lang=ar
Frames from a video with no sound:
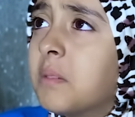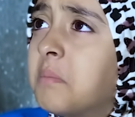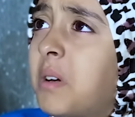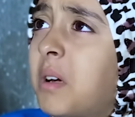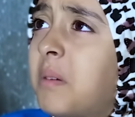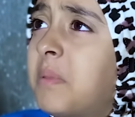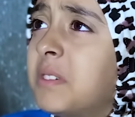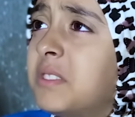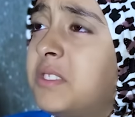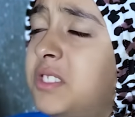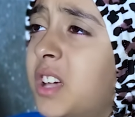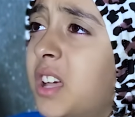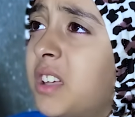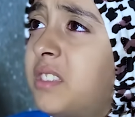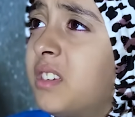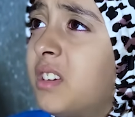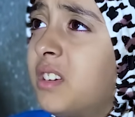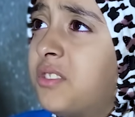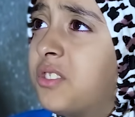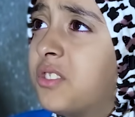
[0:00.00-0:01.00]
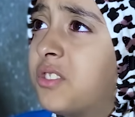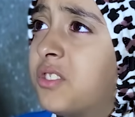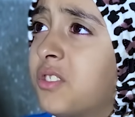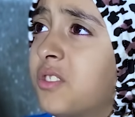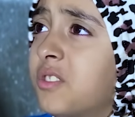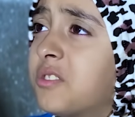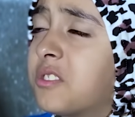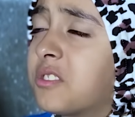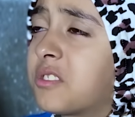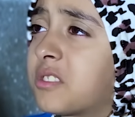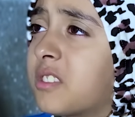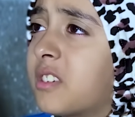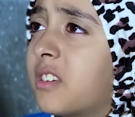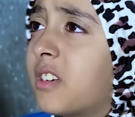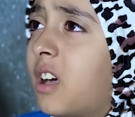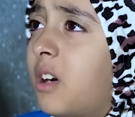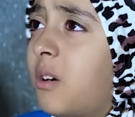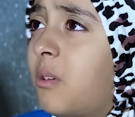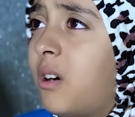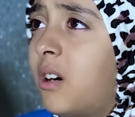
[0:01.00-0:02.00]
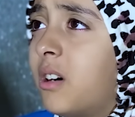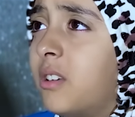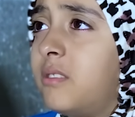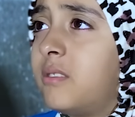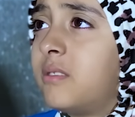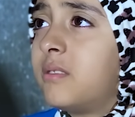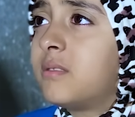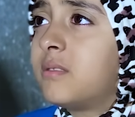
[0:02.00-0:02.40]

بابا جاي تحكي شنو تطير روان؟